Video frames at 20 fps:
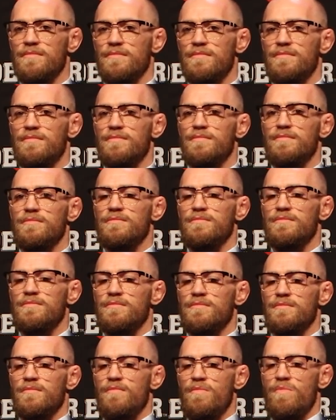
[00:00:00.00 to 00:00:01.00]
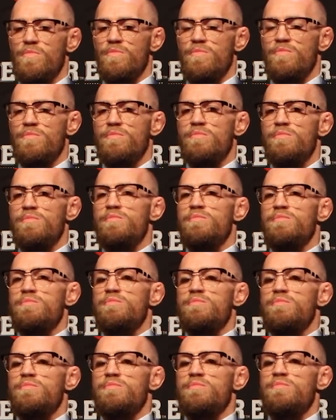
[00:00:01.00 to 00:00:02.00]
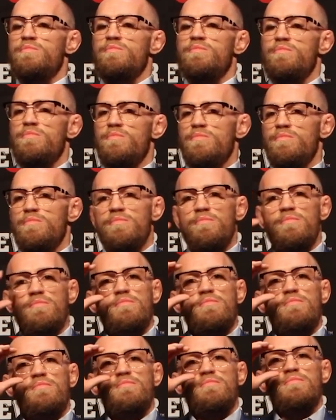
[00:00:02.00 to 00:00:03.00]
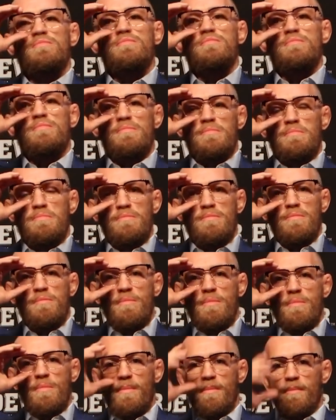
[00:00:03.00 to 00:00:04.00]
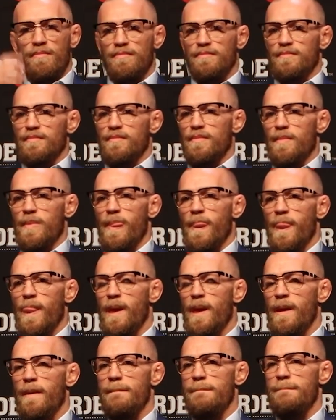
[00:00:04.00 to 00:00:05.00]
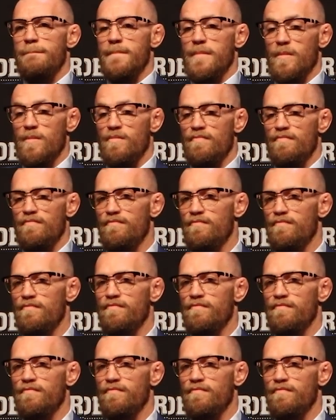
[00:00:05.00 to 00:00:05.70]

Auf den Punktzetteln. Aber nichtsdestotrotz, ja, ist ein schwieriges Ding.